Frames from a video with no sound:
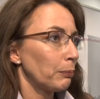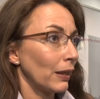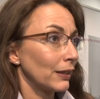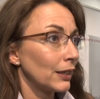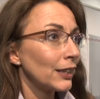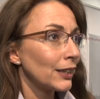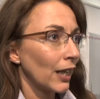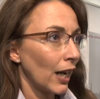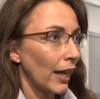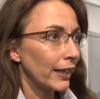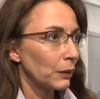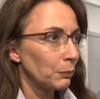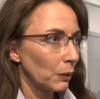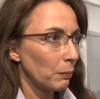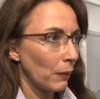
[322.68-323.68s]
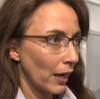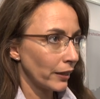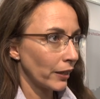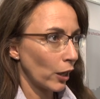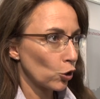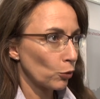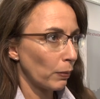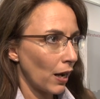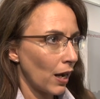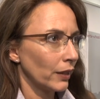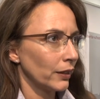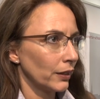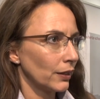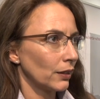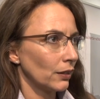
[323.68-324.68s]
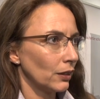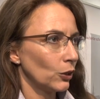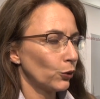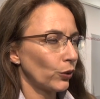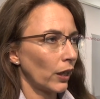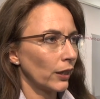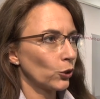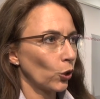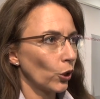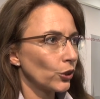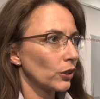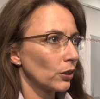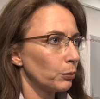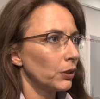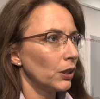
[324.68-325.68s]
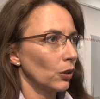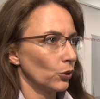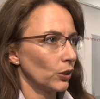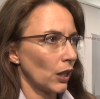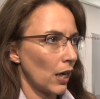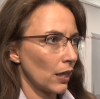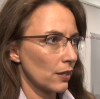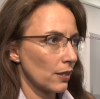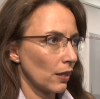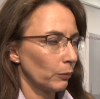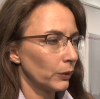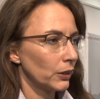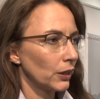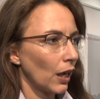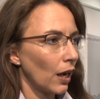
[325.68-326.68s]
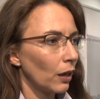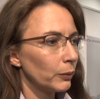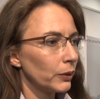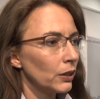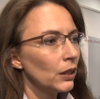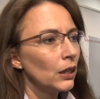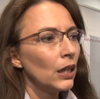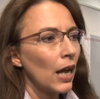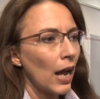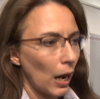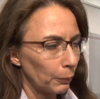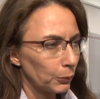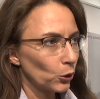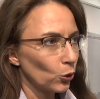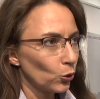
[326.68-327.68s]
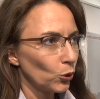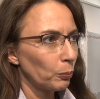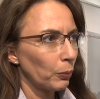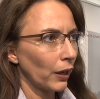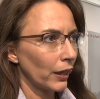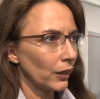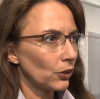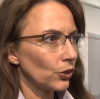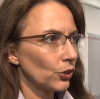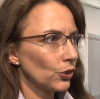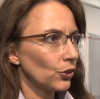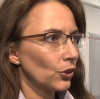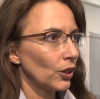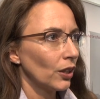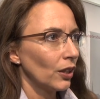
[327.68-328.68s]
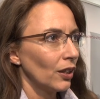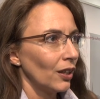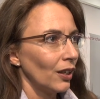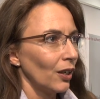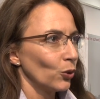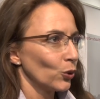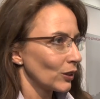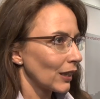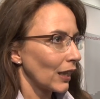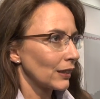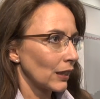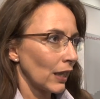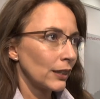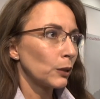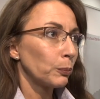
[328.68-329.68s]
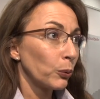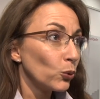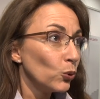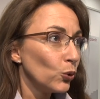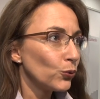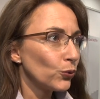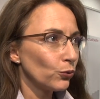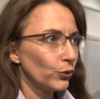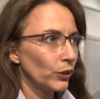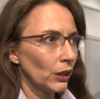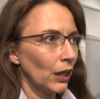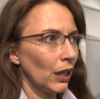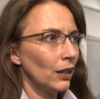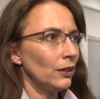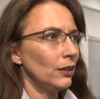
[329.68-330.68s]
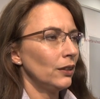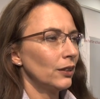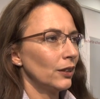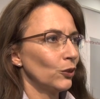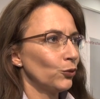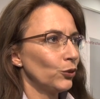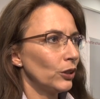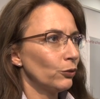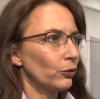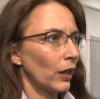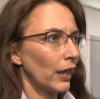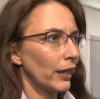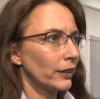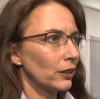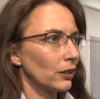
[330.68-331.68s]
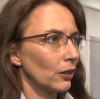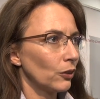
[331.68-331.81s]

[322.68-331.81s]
passiert dann eigentlich mit meinen Ersparnissen, die ich vielleicht trotzdem hier und da gesammelt habe? Absolut berechtigt. Unsererseits prüfen wir, inwieweit